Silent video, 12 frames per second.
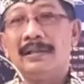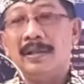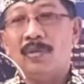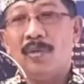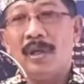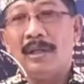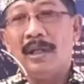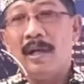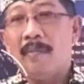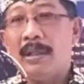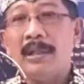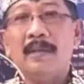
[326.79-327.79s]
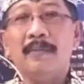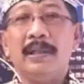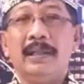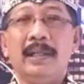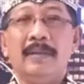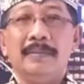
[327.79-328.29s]
satu keluarga
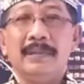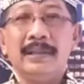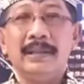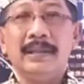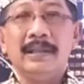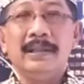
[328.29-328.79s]
mendampingi MC e,